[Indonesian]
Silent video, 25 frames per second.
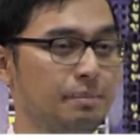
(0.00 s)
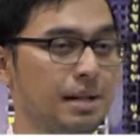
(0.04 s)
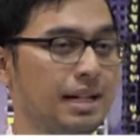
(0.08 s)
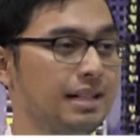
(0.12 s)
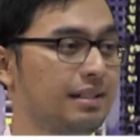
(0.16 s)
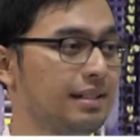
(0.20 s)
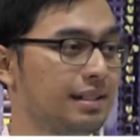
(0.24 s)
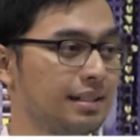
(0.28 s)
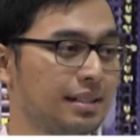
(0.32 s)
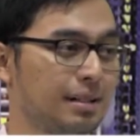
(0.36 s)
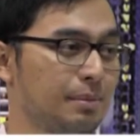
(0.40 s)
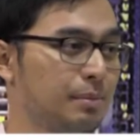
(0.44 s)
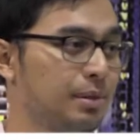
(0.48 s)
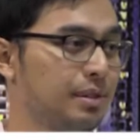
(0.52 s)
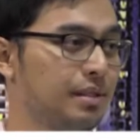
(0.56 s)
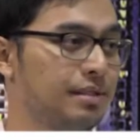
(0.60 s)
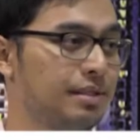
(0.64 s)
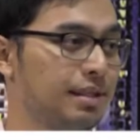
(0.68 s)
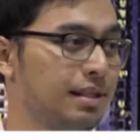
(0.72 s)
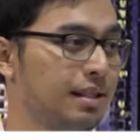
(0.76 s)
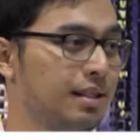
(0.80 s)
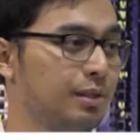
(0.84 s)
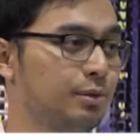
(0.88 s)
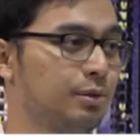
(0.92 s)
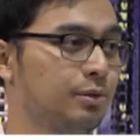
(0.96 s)
banyak yang bisa
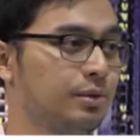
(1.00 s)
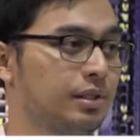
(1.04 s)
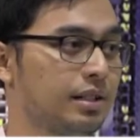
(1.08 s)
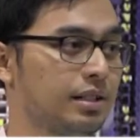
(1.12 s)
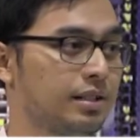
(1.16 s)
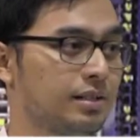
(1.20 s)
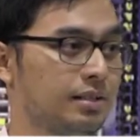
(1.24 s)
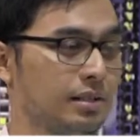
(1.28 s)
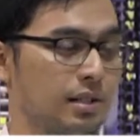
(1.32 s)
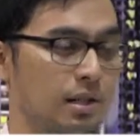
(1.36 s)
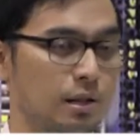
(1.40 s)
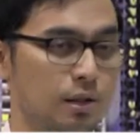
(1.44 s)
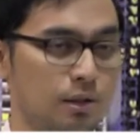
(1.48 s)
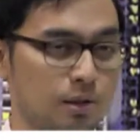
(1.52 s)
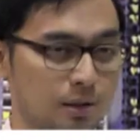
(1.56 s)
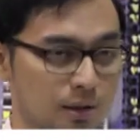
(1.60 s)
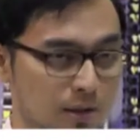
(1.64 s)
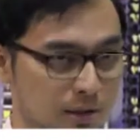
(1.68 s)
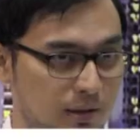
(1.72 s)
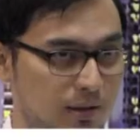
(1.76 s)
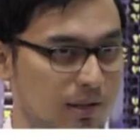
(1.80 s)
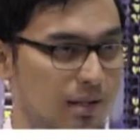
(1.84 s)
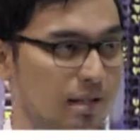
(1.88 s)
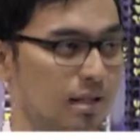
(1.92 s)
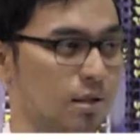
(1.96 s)
saya lakukan saya
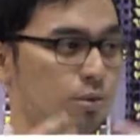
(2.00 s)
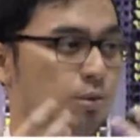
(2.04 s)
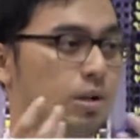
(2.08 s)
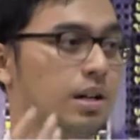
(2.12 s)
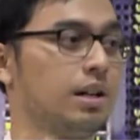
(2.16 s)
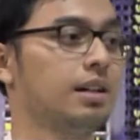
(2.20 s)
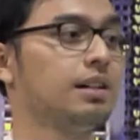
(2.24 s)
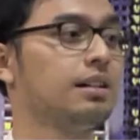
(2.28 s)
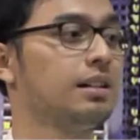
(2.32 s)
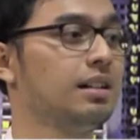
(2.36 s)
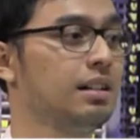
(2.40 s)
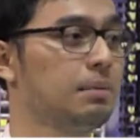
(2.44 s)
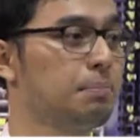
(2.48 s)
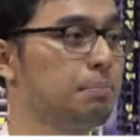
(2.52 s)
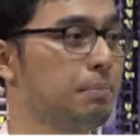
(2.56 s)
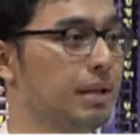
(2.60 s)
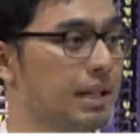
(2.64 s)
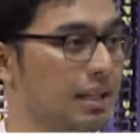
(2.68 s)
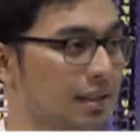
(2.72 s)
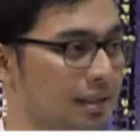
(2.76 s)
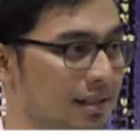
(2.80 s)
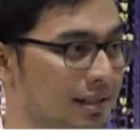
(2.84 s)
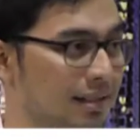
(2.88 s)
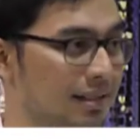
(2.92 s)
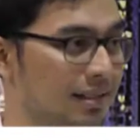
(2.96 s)
ikhtiar dua kali
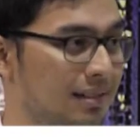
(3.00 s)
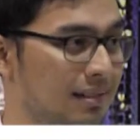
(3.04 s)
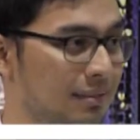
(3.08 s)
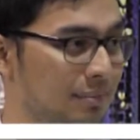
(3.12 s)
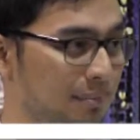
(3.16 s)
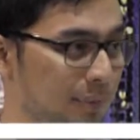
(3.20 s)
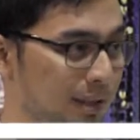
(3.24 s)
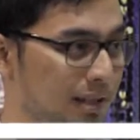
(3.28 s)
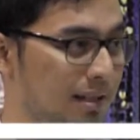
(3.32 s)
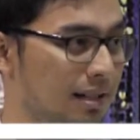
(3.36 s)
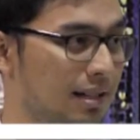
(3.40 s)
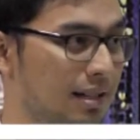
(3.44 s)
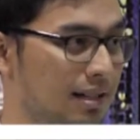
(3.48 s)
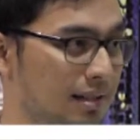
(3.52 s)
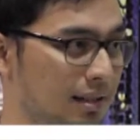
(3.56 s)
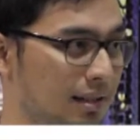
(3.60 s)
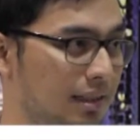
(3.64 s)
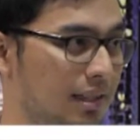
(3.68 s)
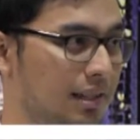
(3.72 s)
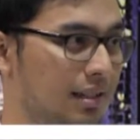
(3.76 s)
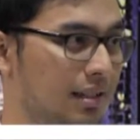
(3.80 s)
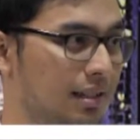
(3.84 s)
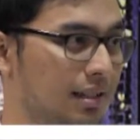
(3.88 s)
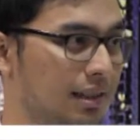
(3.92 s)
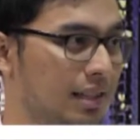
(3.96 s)
lipat uh -huh. menjelang
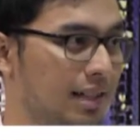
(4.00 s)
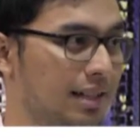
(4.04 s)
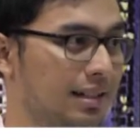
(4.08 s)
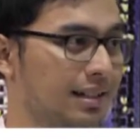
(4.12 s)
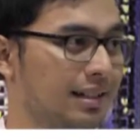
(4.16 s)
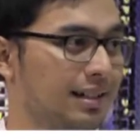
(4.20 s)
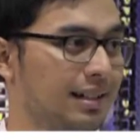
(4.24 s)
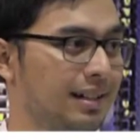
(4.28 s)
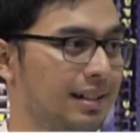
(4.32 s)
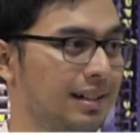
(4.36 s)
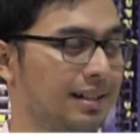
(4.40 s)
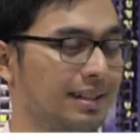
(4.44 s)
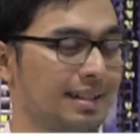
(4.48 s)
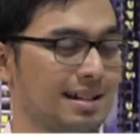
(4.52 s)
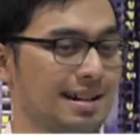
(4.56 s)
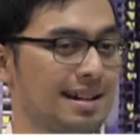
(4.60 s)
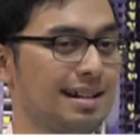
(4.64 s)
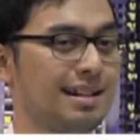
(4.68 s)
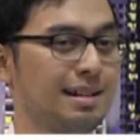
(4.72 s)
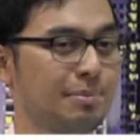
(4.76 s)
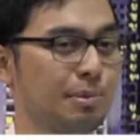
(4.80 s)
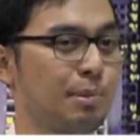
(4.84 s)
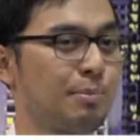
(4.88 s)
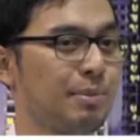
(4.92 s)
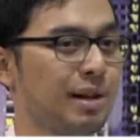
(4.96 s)
detik-detik
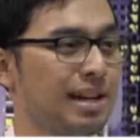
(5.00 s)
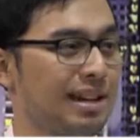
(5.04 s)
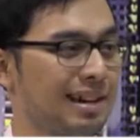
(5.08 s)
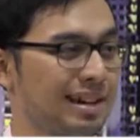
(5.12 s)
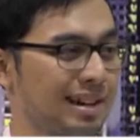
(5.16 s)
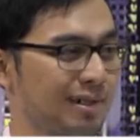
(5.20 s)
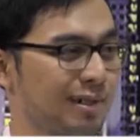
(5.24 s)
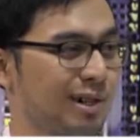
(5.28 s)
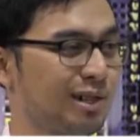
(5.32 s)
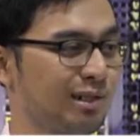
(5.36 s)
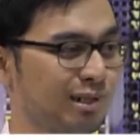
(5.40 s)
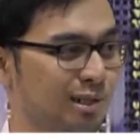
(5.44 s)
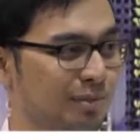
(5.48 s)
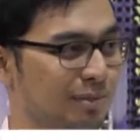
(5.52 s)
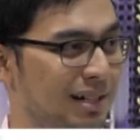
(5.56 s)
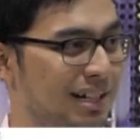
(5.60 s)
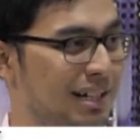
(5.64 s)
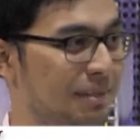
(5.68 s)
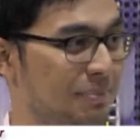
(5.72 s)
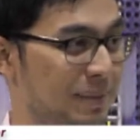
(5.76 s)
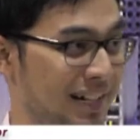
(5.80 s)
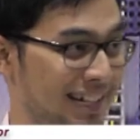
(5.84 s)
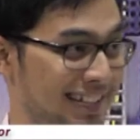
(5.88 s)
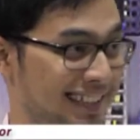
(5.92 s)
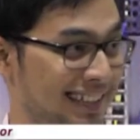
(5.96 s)
terakhir pembayaran hewan kurban
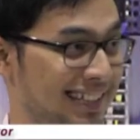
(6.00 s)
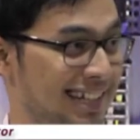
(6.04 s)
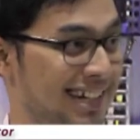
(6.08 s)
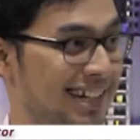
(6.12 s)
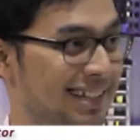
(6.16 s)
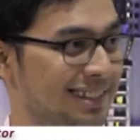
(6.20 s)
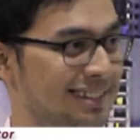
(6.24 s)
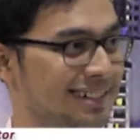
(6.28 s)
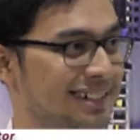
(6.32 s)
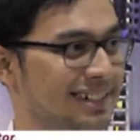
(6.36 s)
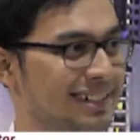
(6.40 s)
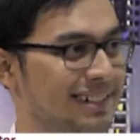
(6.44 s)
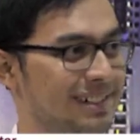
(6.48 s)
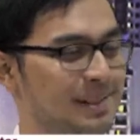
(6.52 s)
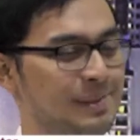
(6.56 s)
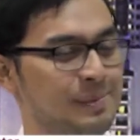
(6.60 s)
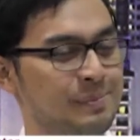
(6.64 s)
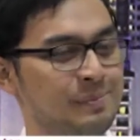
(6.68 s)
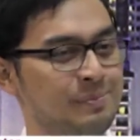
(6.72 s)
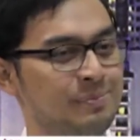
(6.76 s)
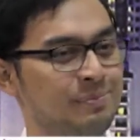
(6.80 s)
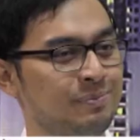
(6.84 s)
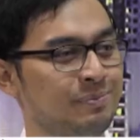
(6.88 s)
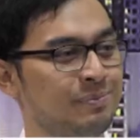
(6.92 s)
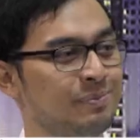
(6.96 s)
di panitia tuh kan.
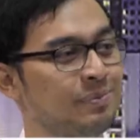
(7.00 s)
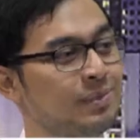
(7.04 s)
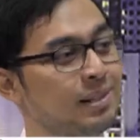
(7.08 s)
Iya.